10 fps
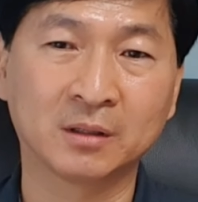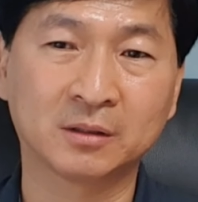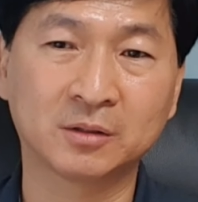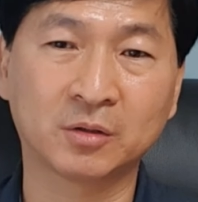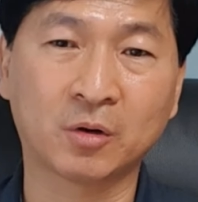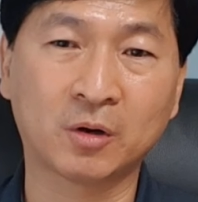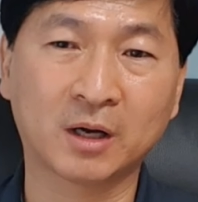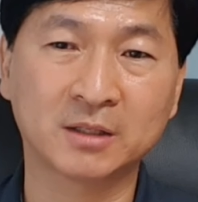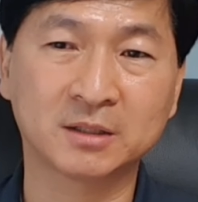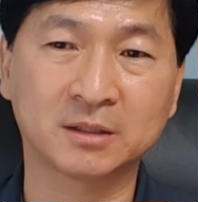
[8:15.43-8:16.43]
그래서 여러
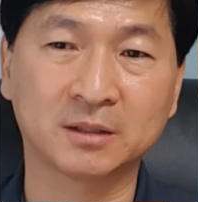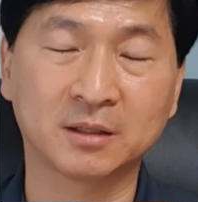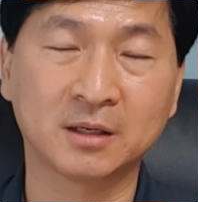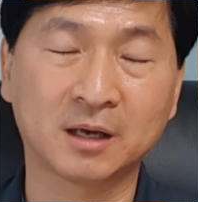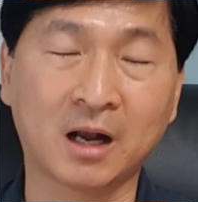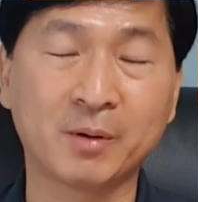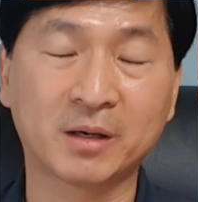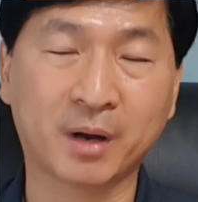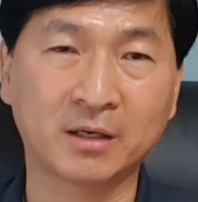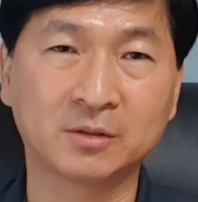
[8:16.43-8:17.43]
가지
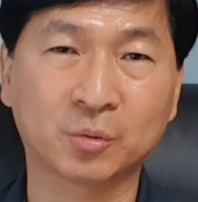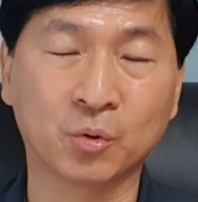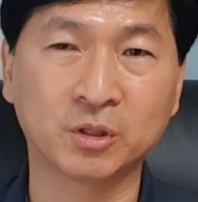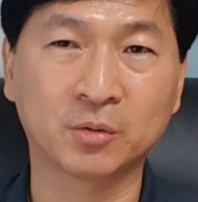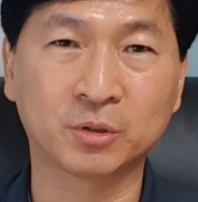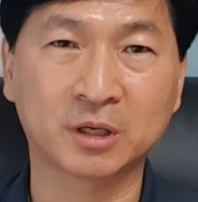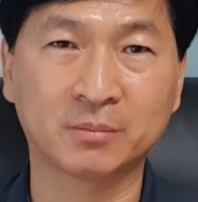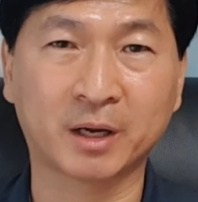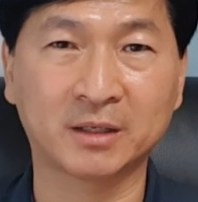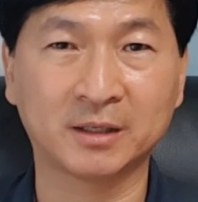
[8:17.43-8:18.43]
알바를 많이 해서 고생 고생을
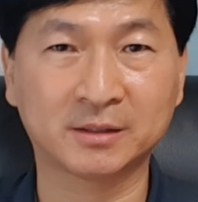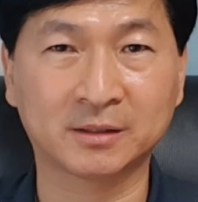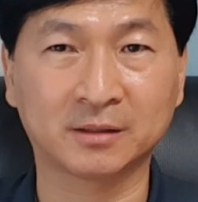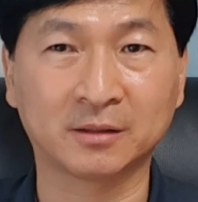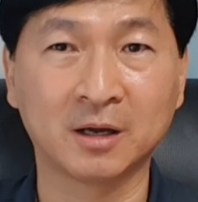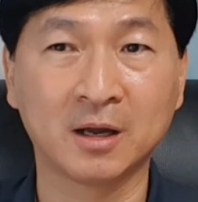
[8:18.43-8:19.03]
많이 했어요.